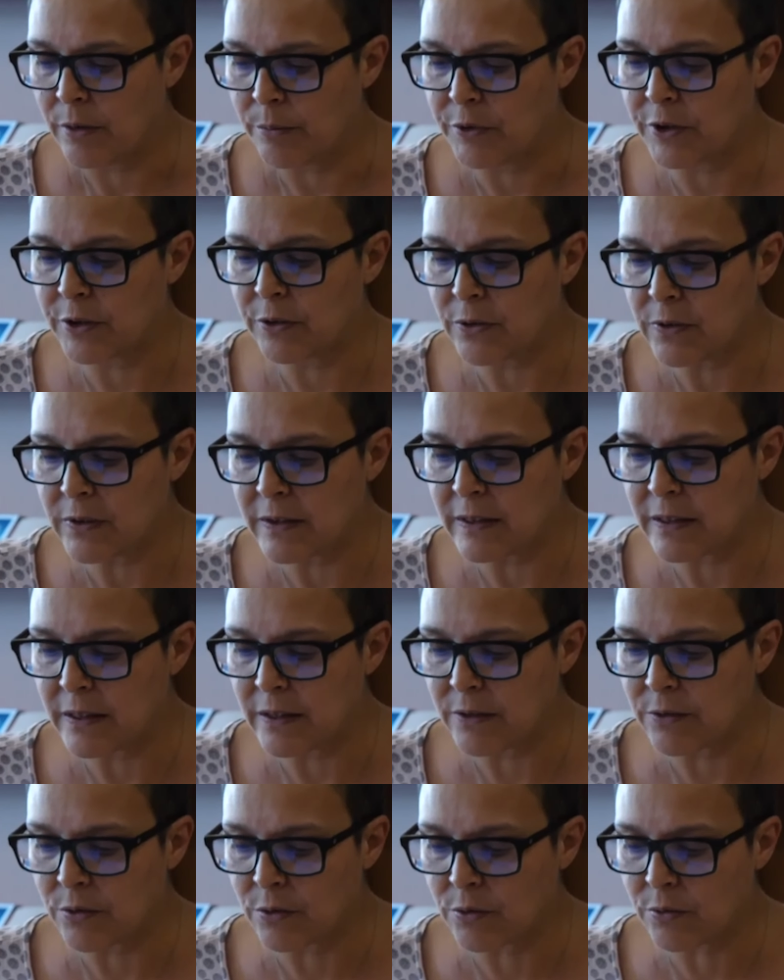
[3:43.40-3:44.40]
puisque
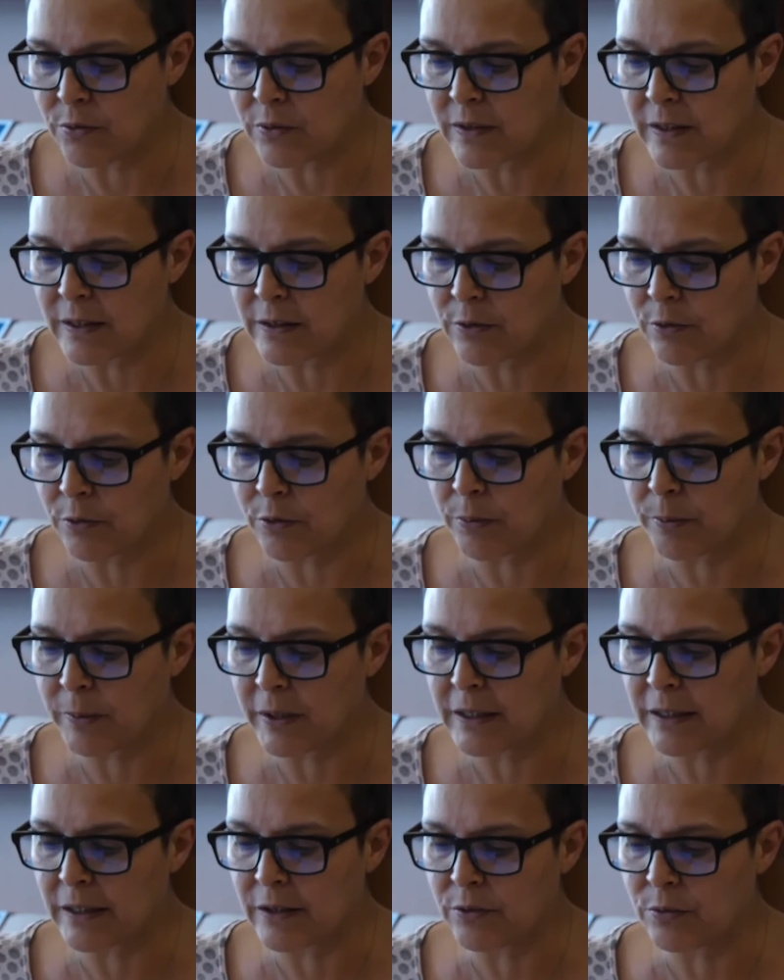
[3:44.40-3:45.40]
ce sont ces
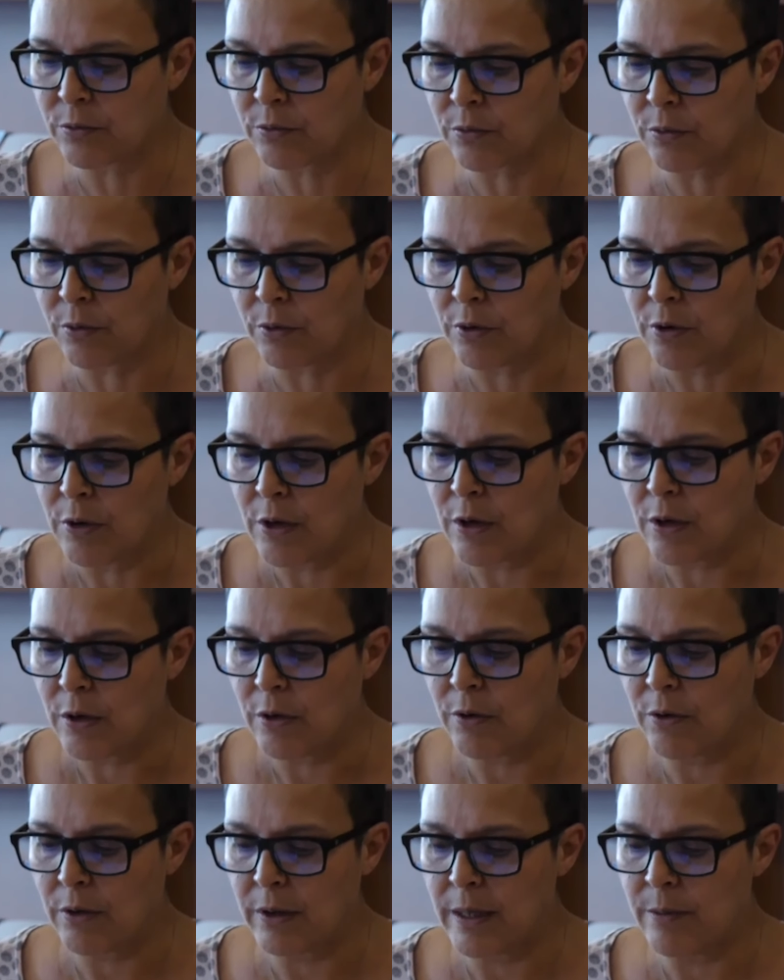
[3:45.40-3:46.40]
entreprises qui sont
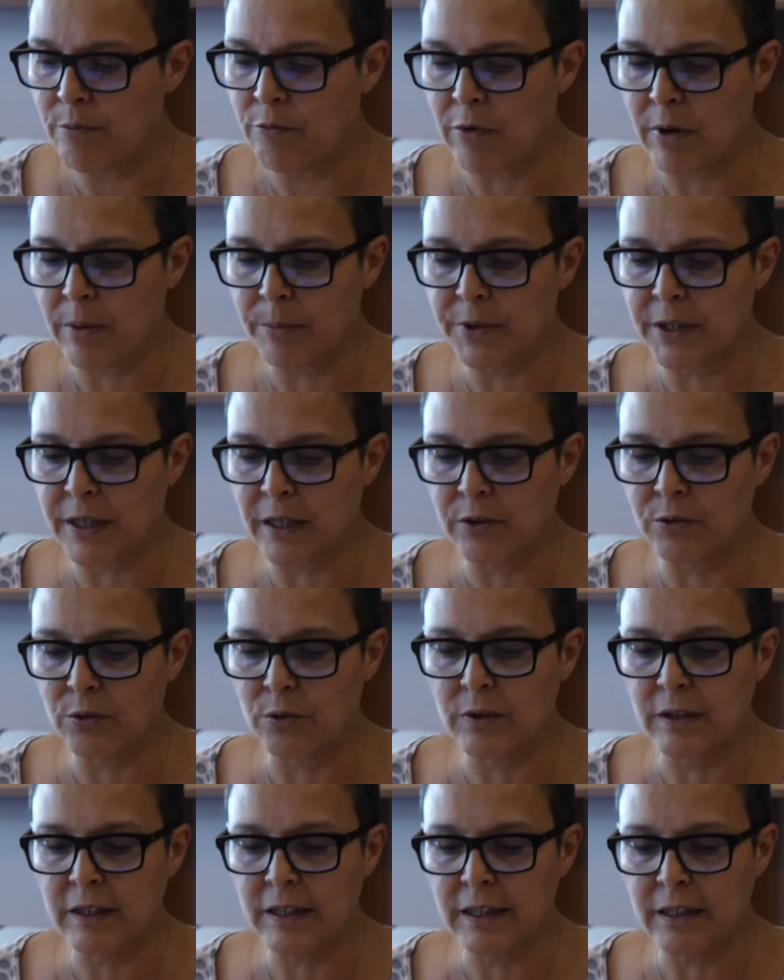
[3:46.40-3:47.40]
les moins bien
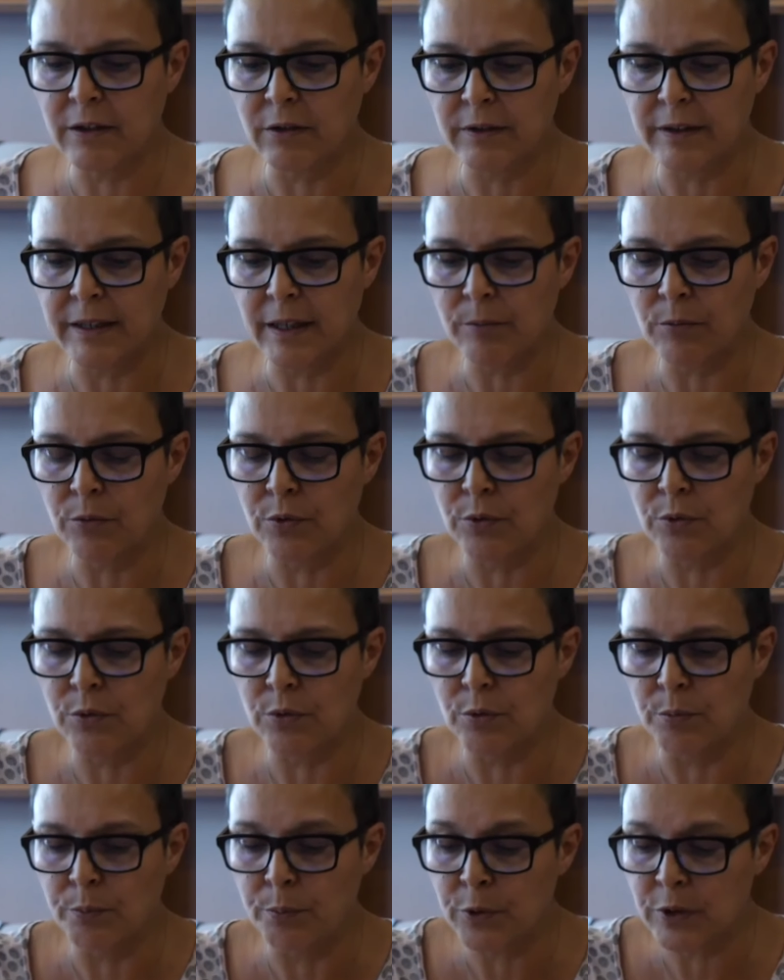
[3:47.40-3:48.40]
dotées en termes
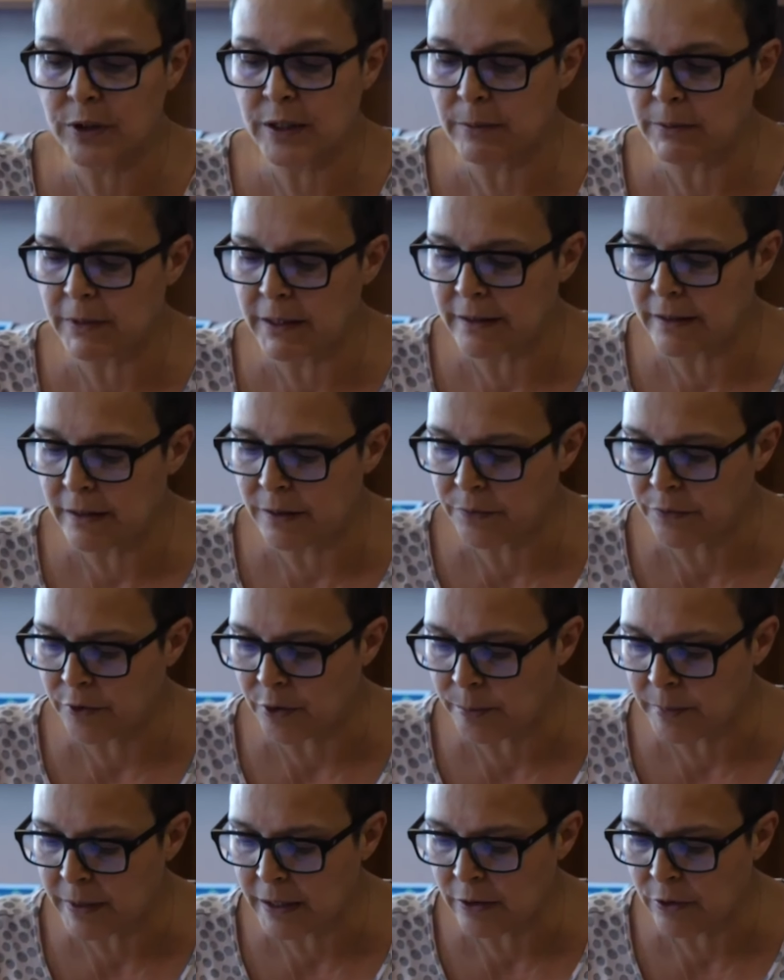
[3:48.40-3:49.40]
de possibilité de
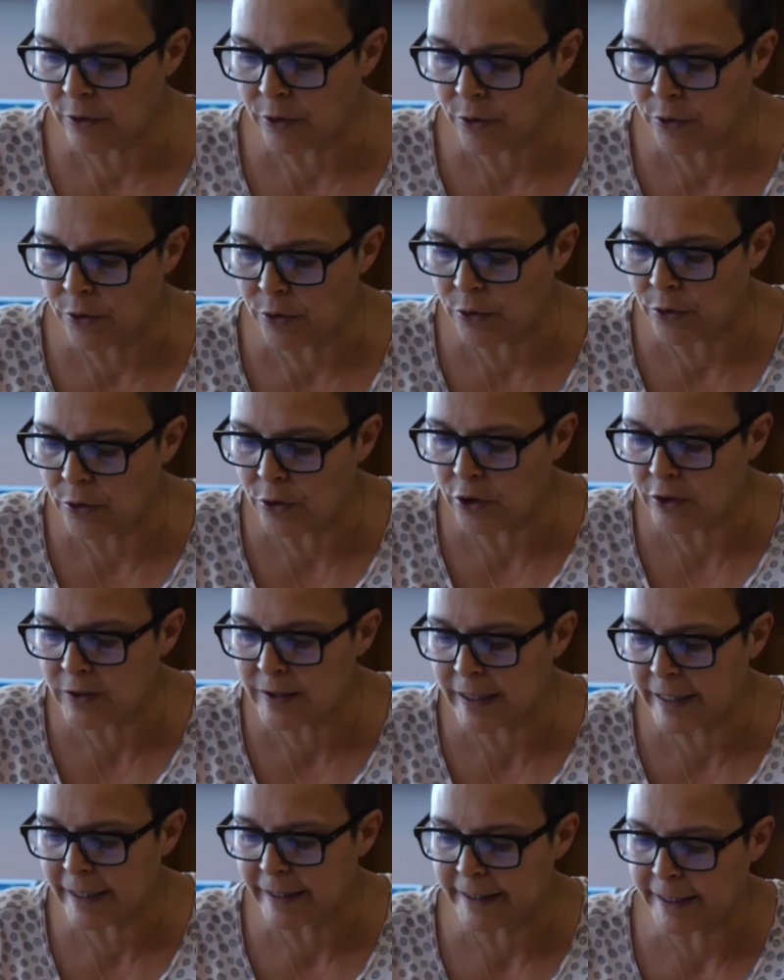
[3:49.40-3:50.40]
former leurs
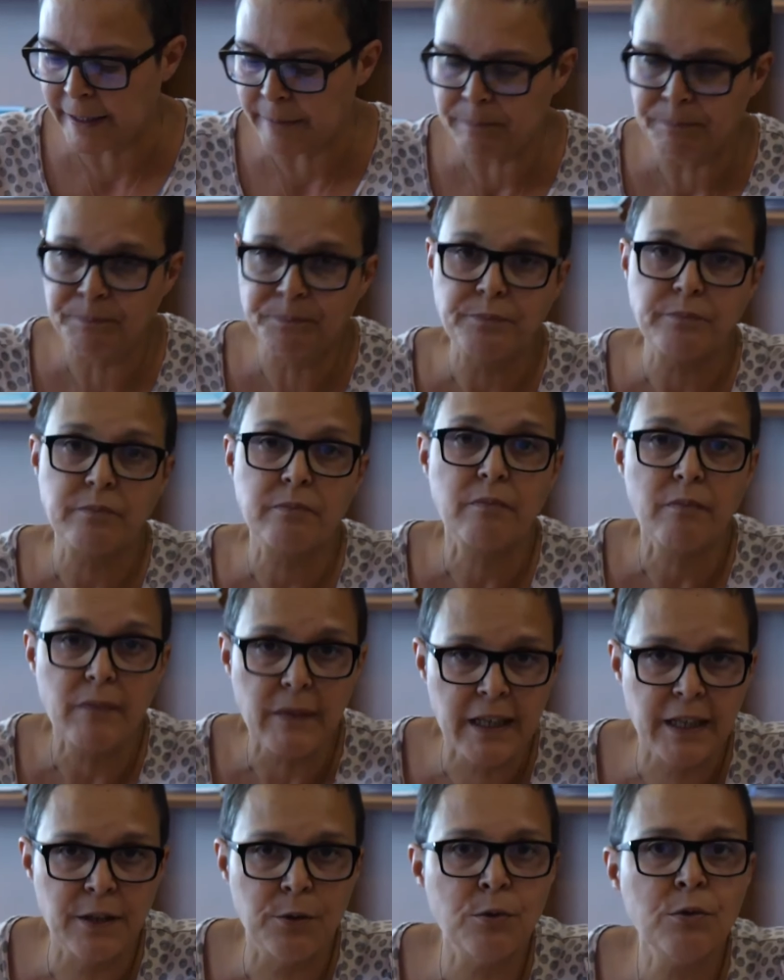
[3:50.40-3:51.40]
salariés.
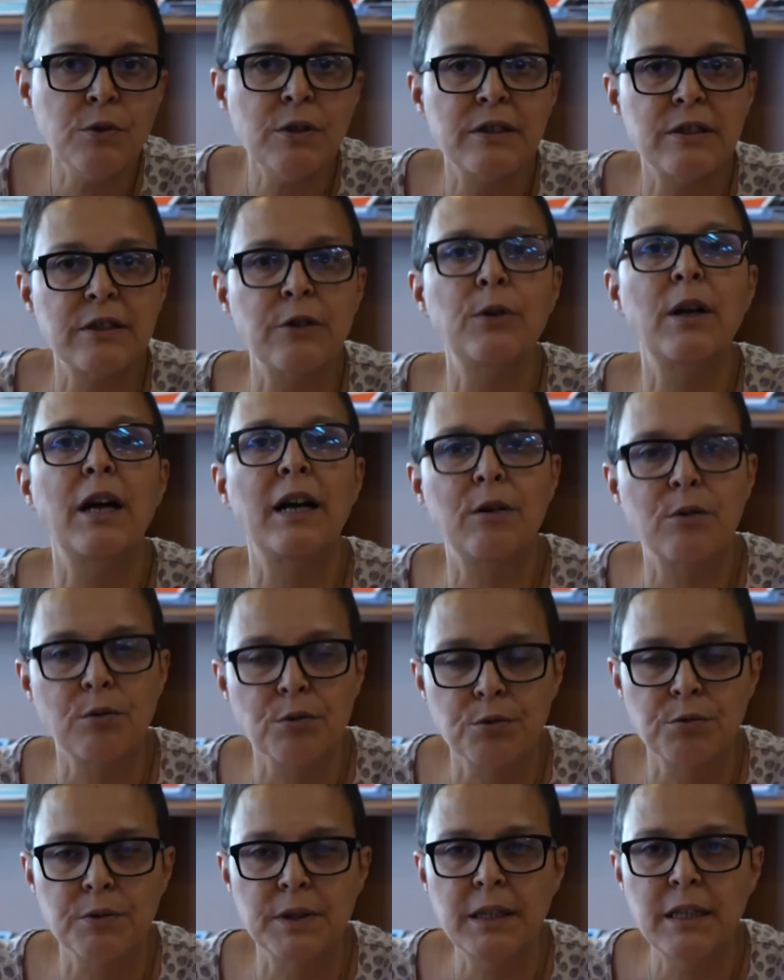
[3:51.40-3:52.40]
Et donc, cela a
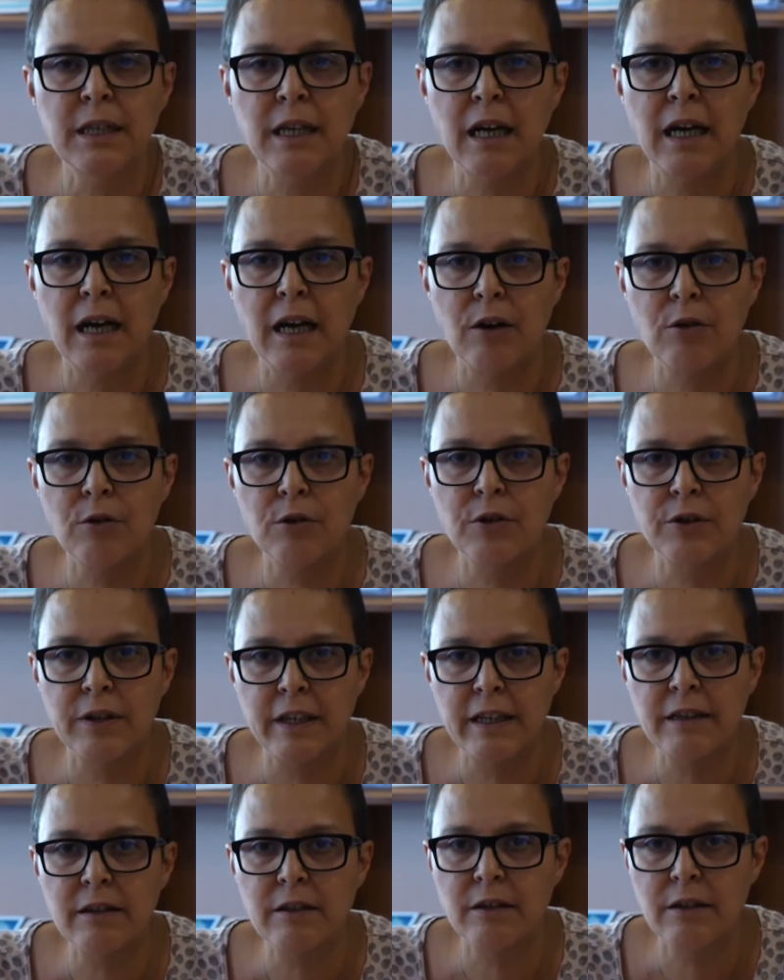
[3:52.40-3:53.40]
conduit à
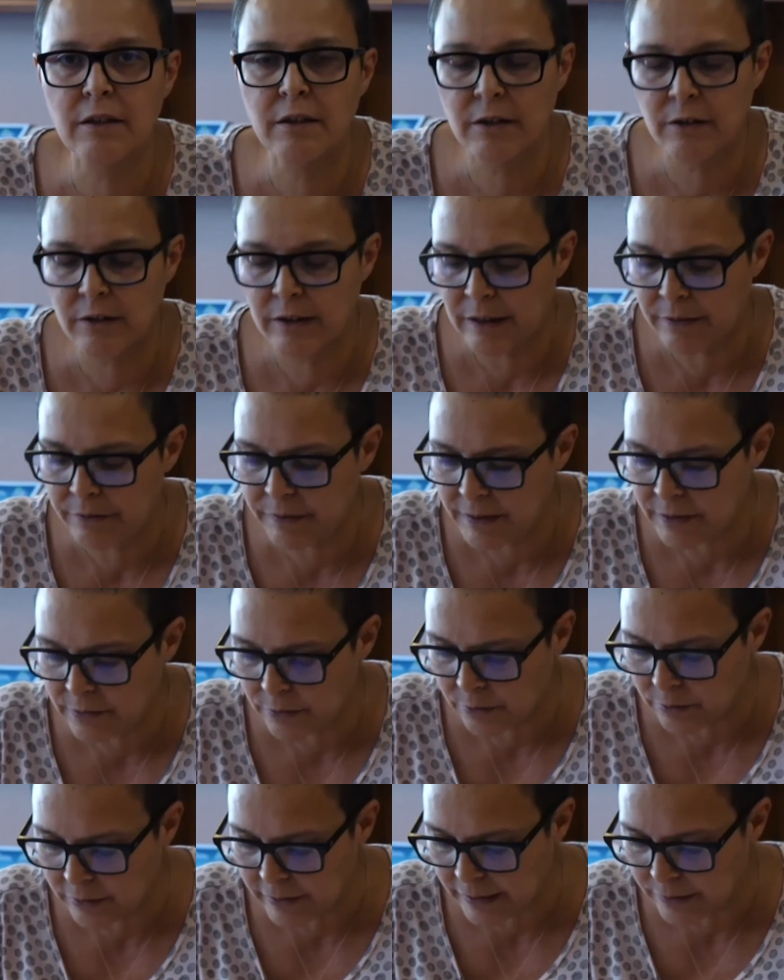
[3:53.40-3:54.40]
reconnaître la FES
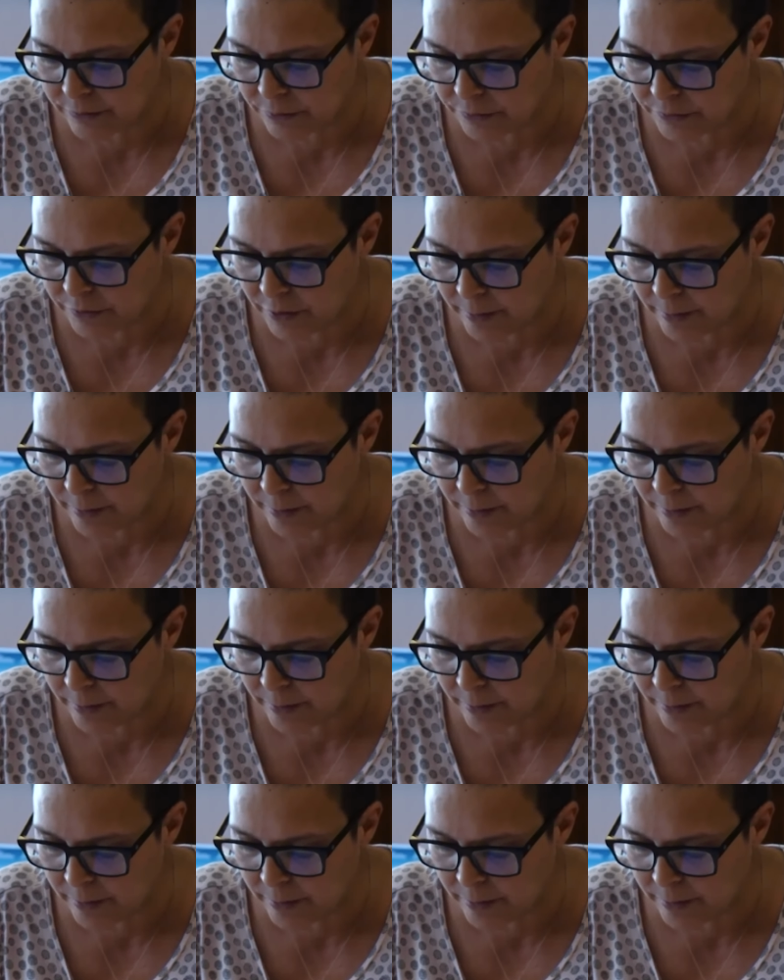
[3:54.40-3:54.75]
en tant qu'action de